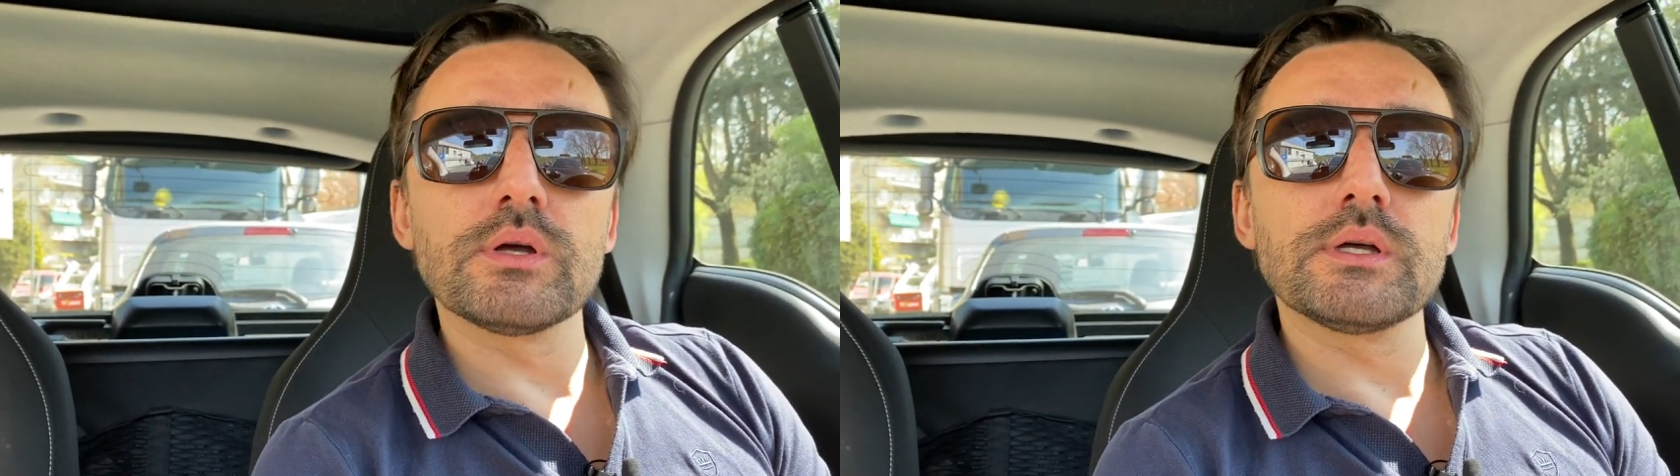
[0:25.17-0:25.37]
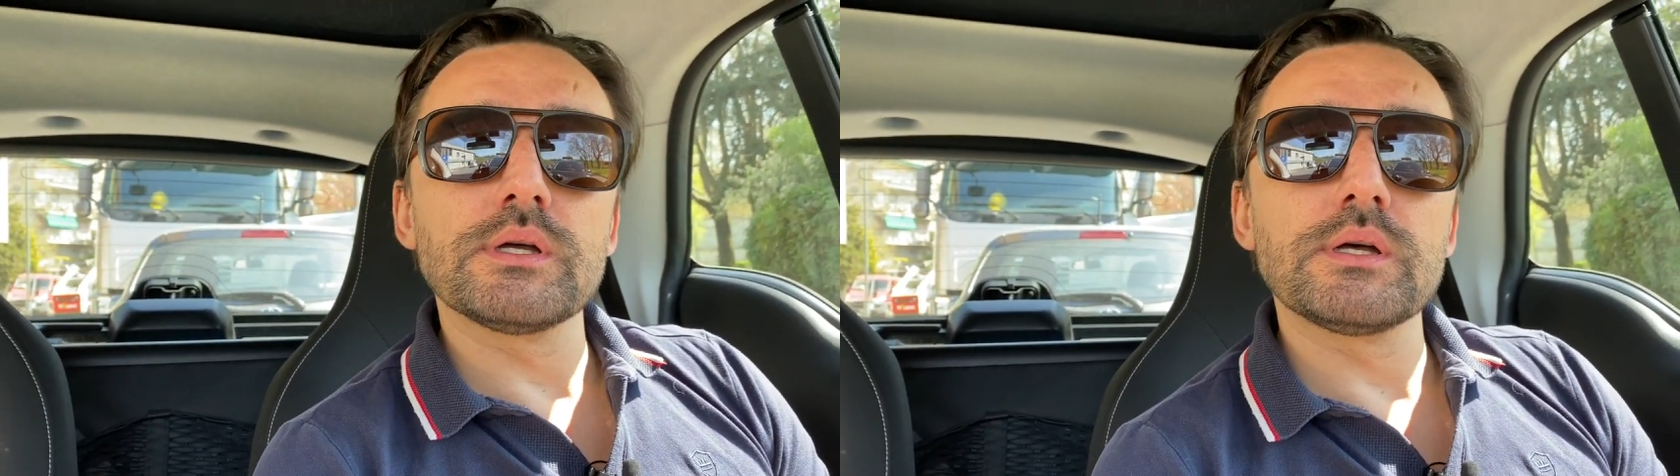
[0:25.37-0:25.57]

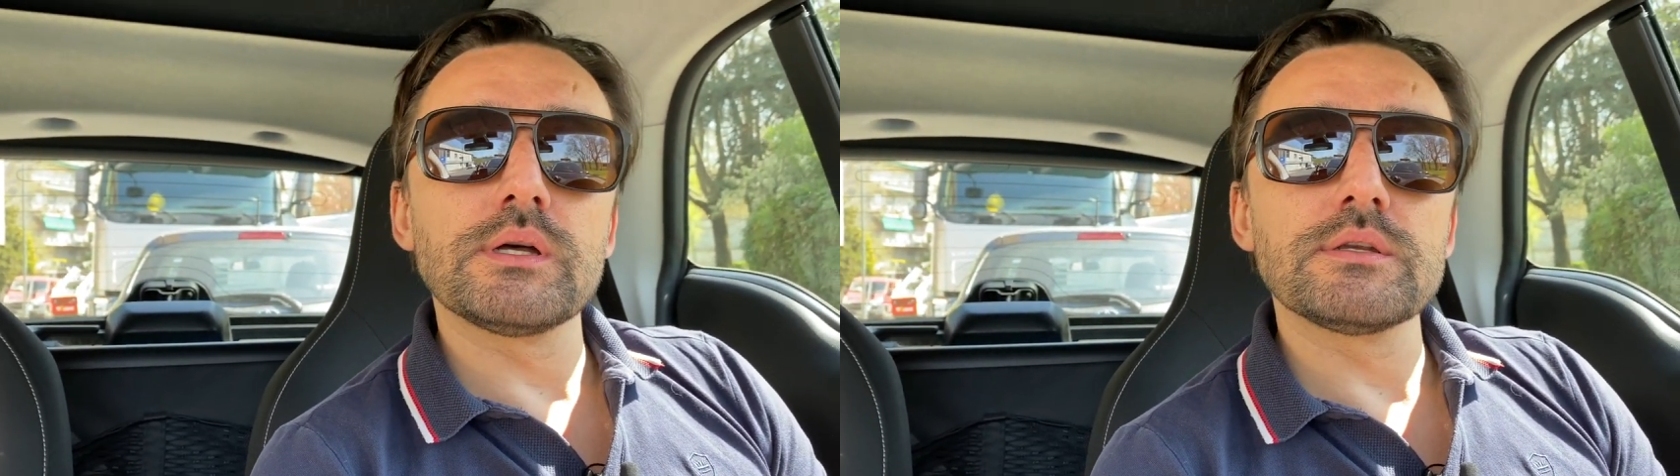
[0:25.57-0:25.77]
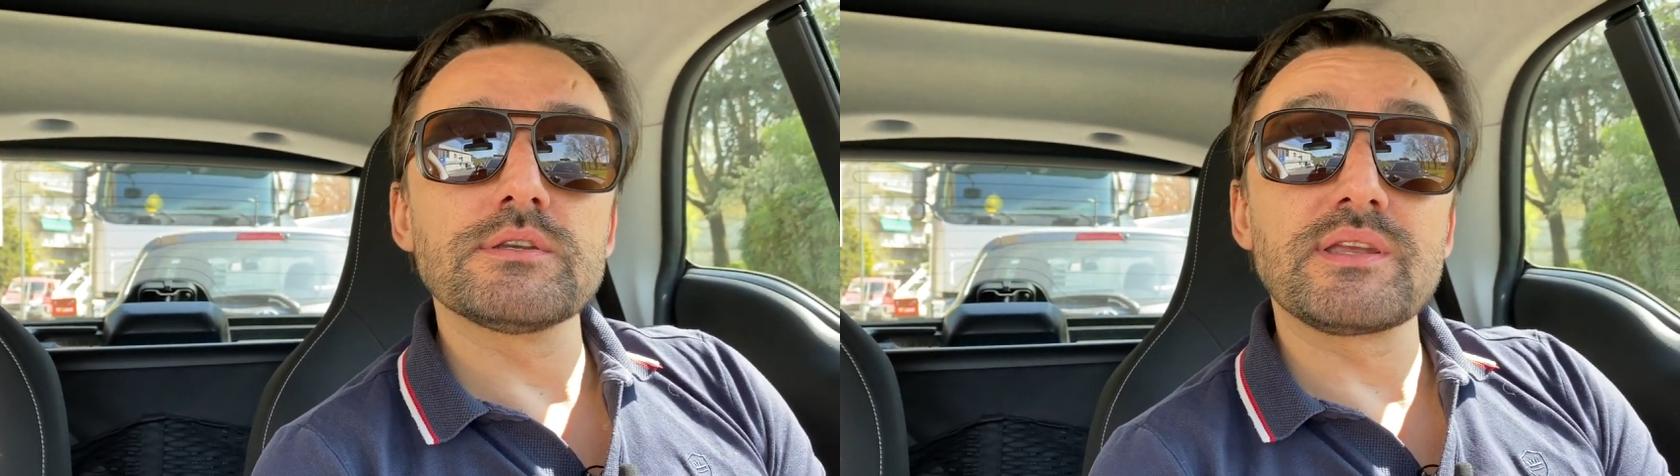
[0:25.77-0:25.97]

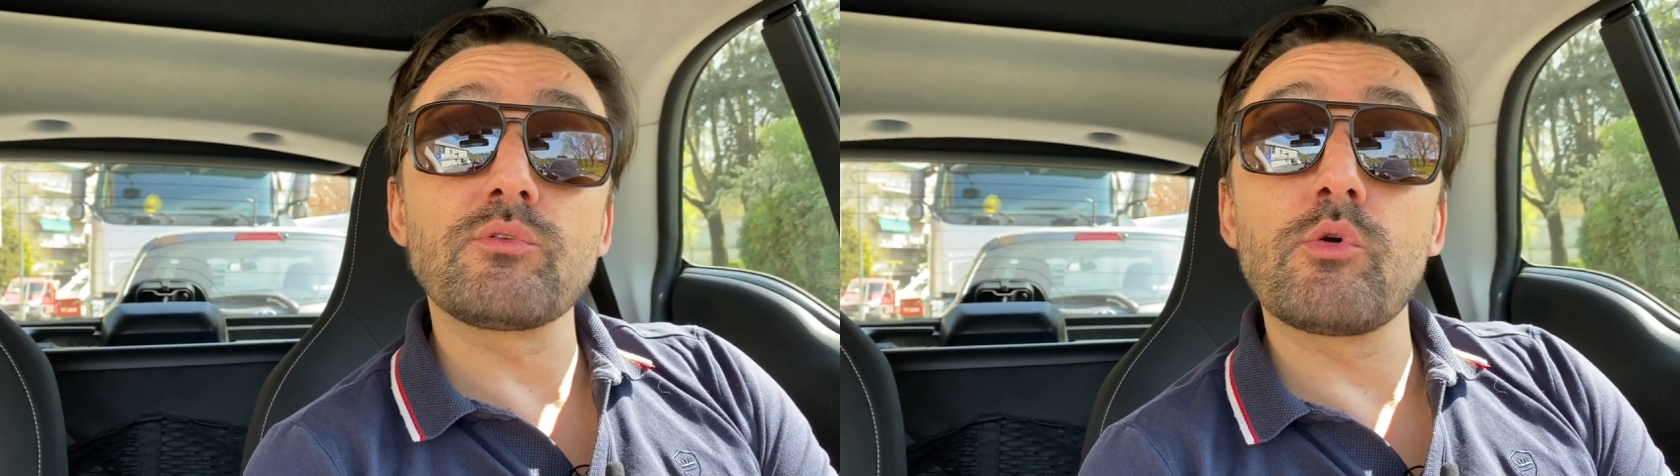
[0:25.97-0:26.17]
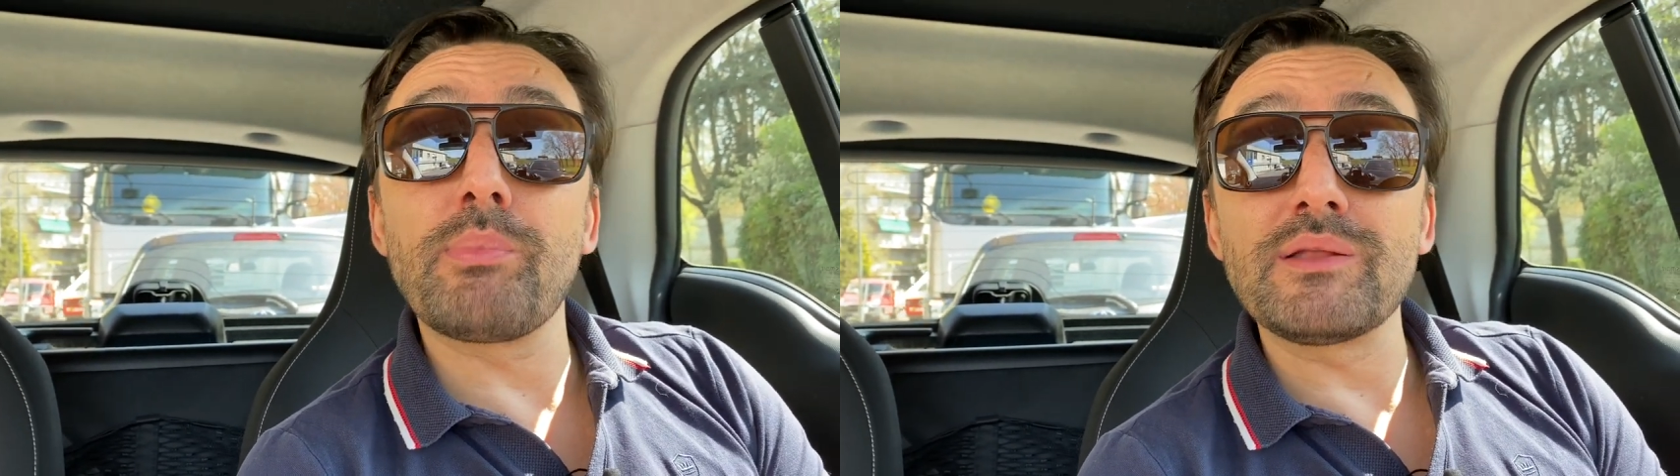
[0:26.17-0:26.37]
eh, si stanno
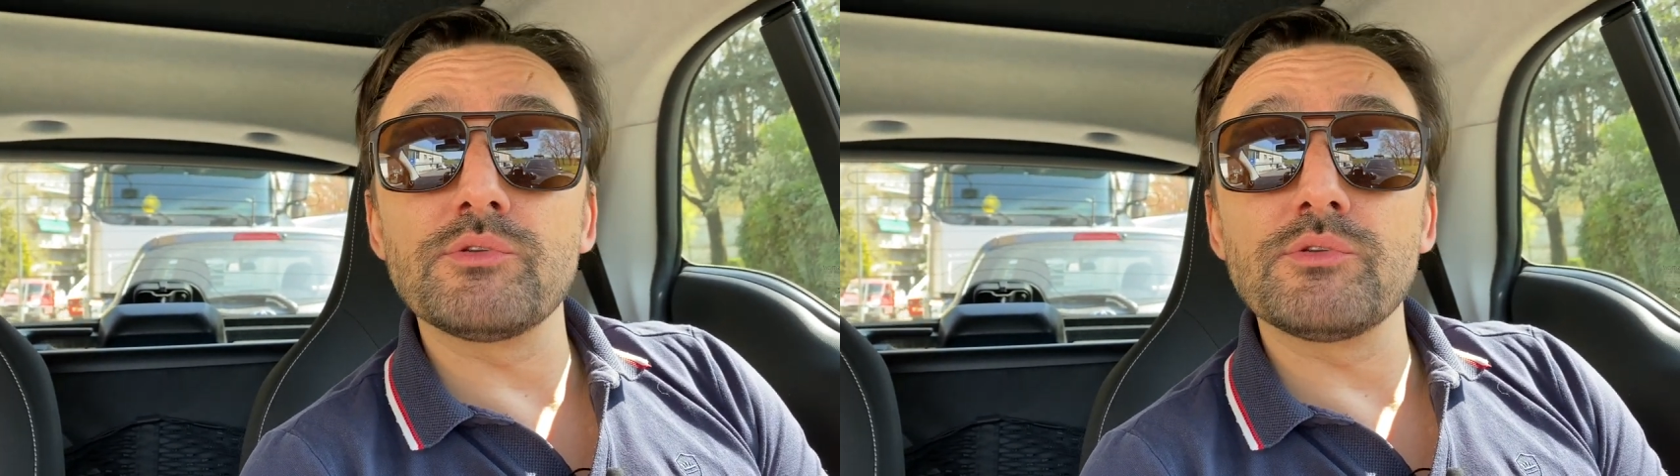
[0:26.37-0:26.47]
occupando